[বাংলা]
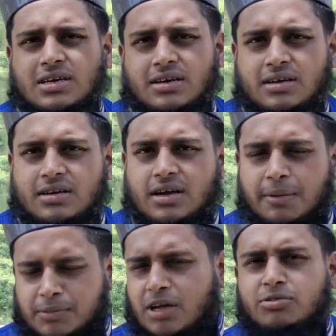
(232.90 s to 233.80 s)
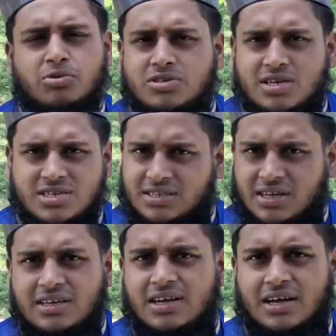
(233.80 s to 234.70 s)
আচ্ছা আপনারা তো রোজা
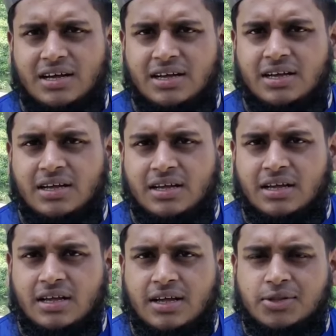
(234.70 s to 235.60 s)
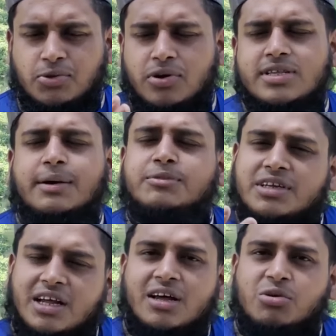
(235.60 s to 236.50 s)
আছেন তাই না তো
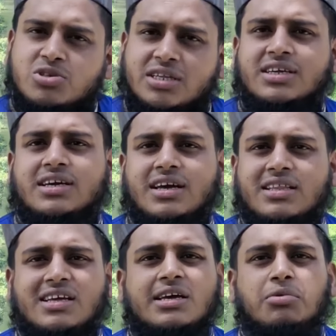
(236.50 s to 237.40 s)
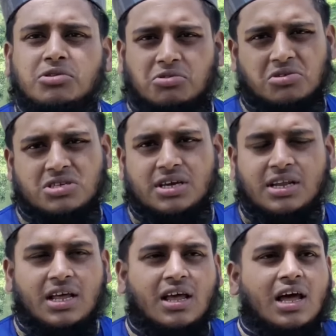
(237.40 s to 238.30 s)
আপনারা রোজা থেকে এই যে গিবত
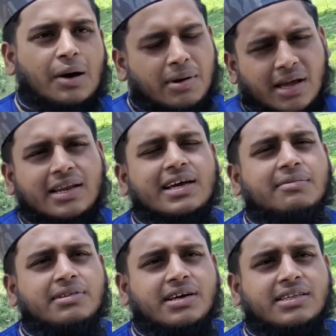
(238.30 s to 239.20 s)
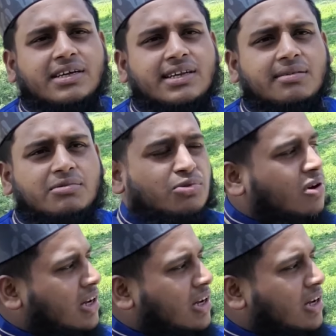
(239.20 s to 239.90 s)
করছেন আবার কালকে আপনাকে দেখলাম ওই